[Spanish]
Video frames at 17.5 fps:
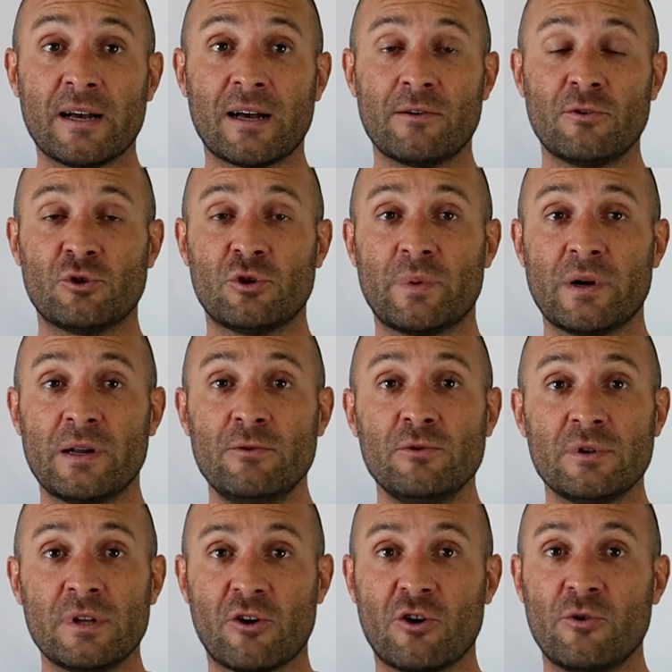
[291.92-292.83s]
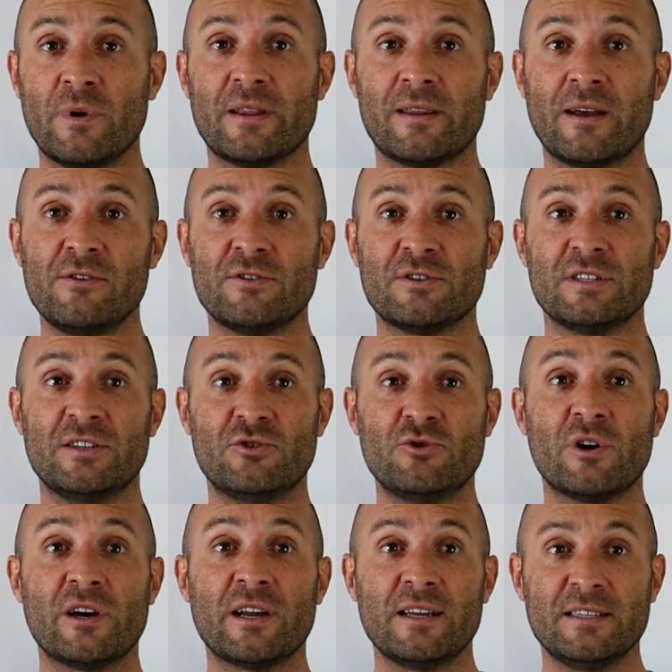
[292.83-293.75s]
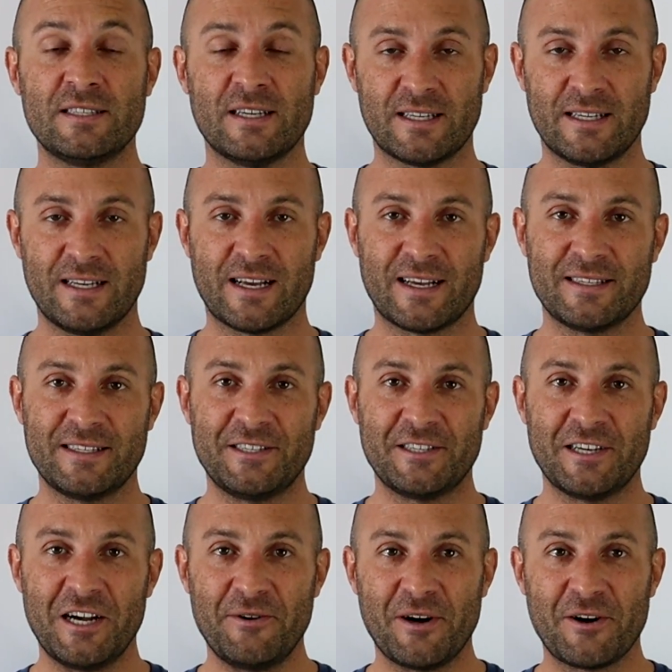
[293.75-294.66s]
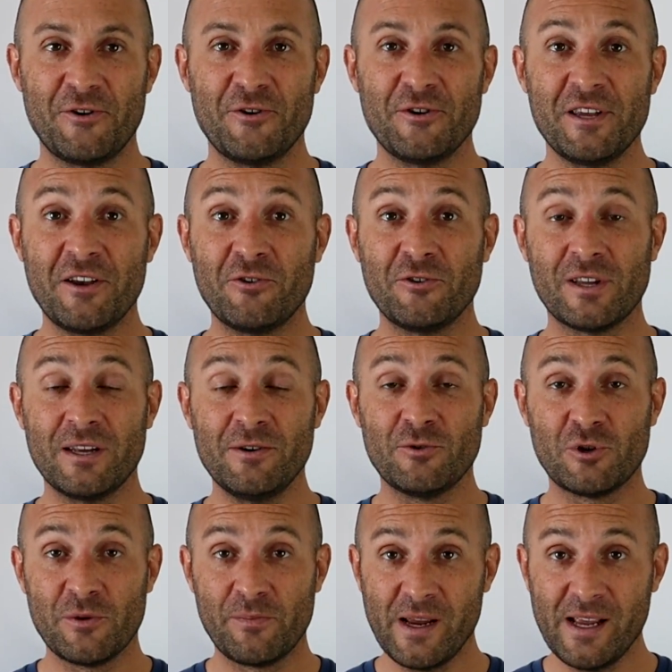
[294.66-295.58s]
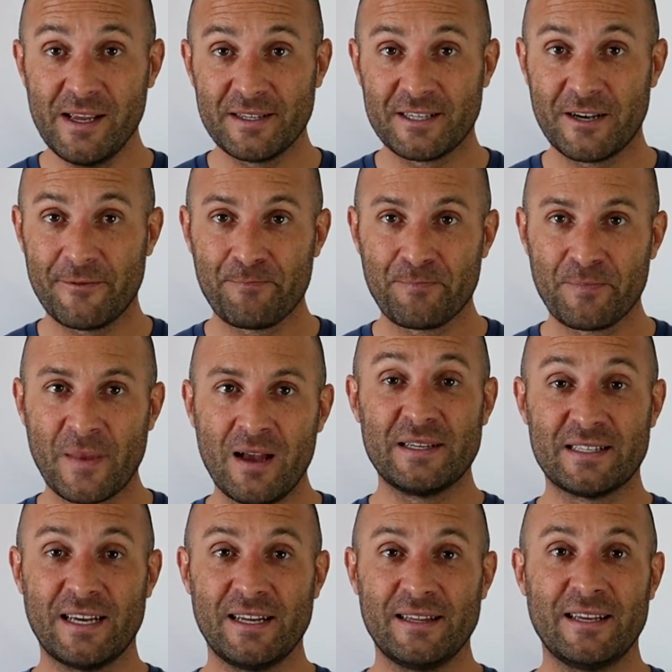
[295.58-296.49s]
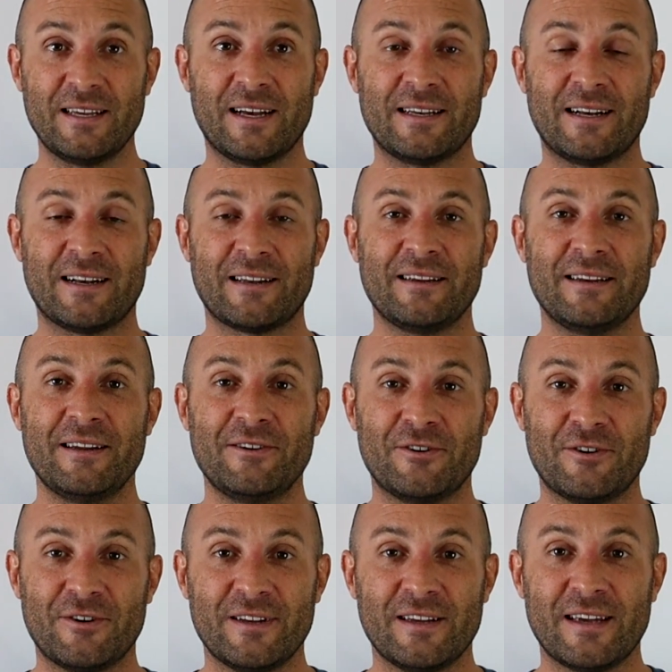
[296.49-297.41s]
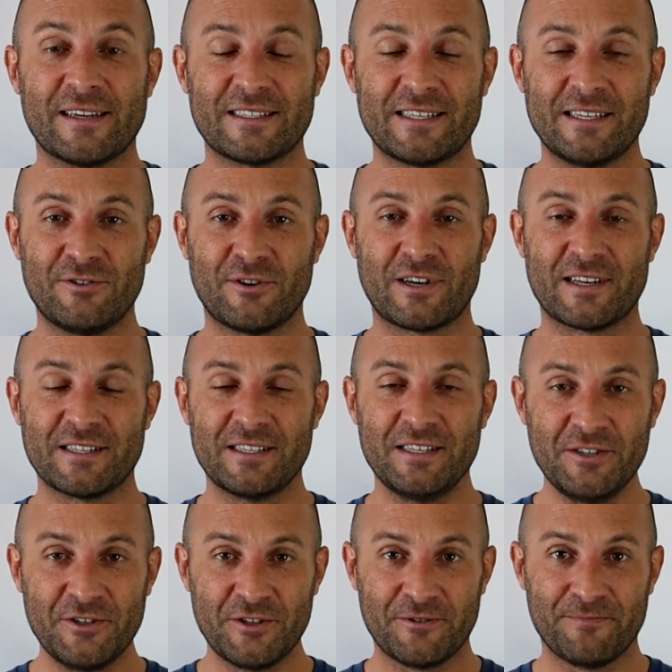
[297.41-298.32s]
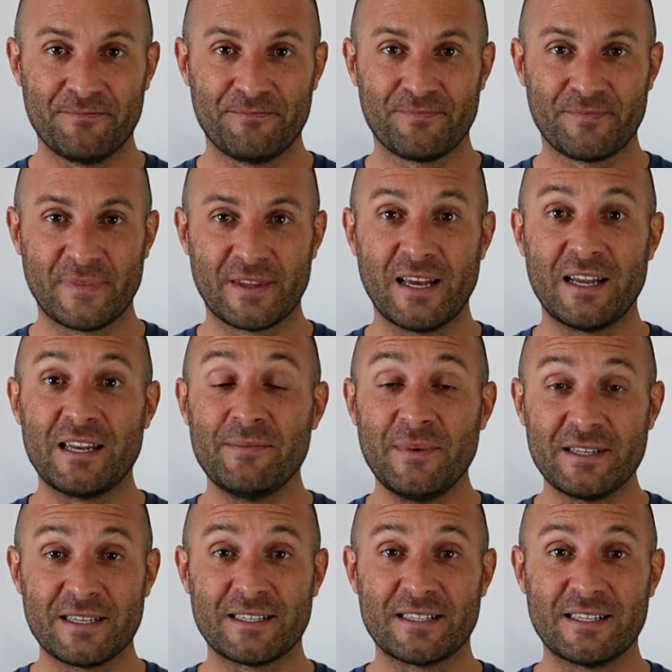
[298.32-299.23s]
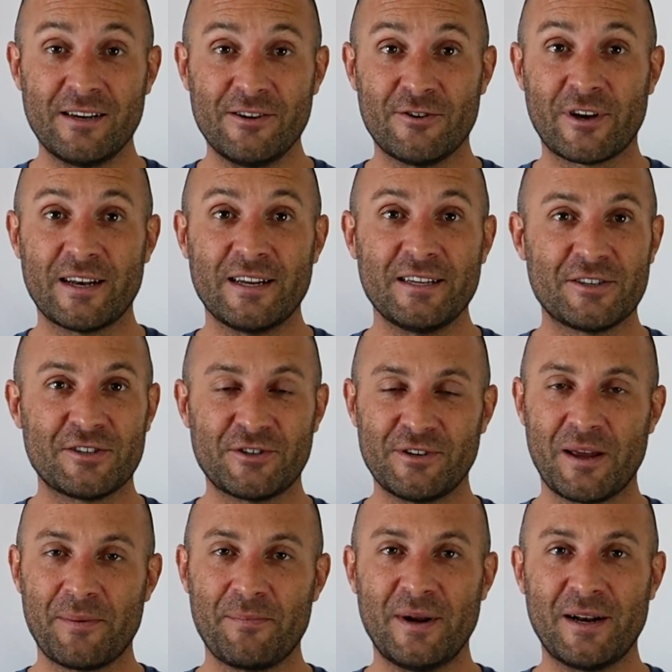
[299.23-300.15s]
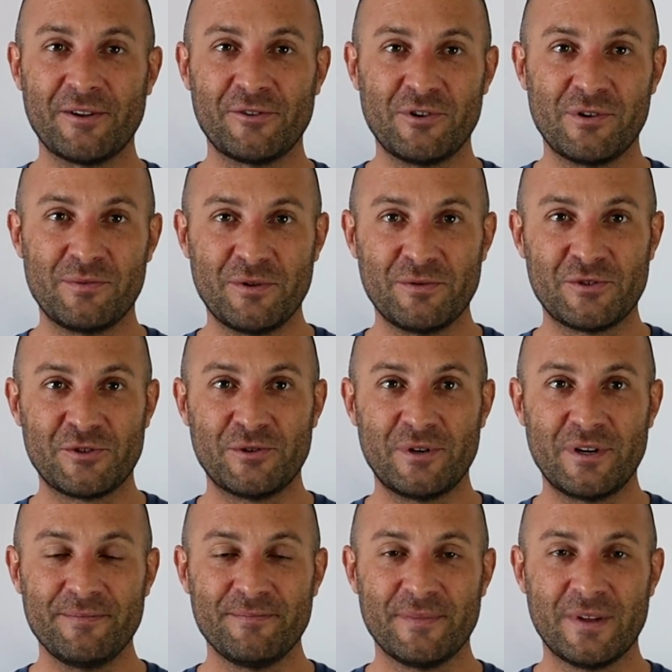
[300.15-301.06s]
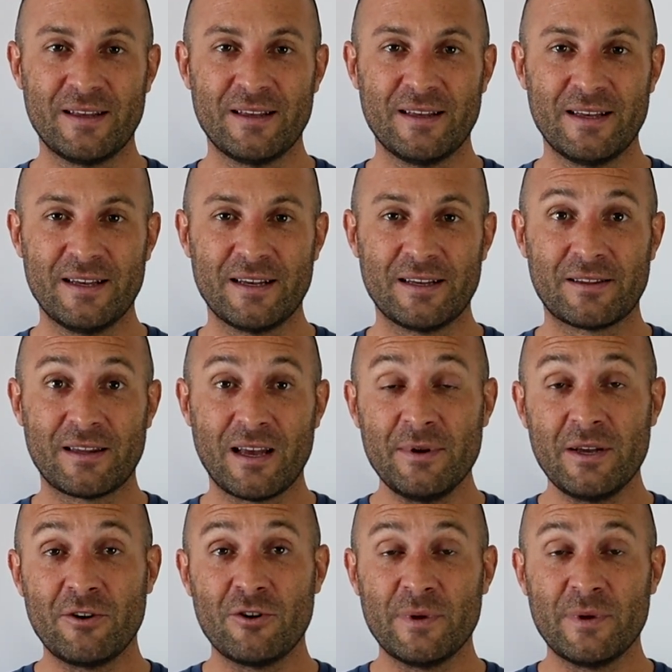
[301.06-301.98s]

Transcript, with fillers: dejarnos tus preguntas, comentarios y sugerencias en la casilla de abajo y contarnos tu experiencia. ¿Pensaste ganar dinero haciendo ejercicio? ¿Te animás a hacerlo? ¿Querés ser un experto en Move to Earn? También